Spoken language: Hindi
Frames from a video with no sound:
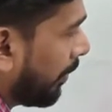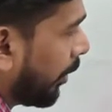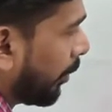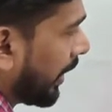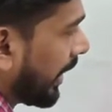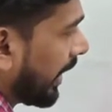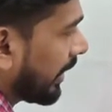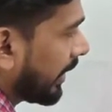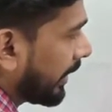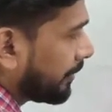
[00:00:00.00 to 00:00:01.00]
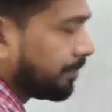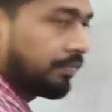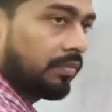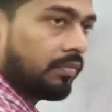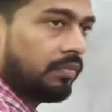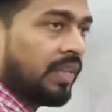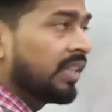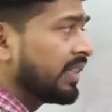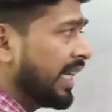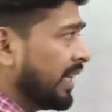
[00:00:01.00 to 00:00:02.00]
प्यूपिल कहलाता है
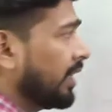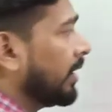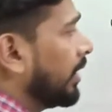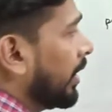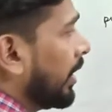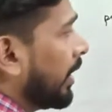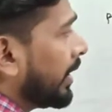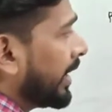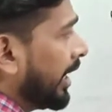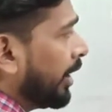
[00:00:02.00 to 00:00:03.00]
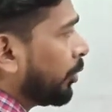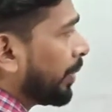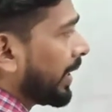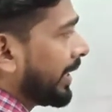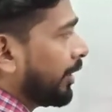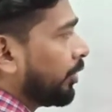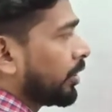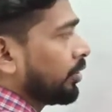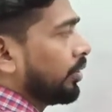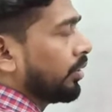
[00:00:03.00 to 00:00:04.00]
देन ये ऊपर की ओर जो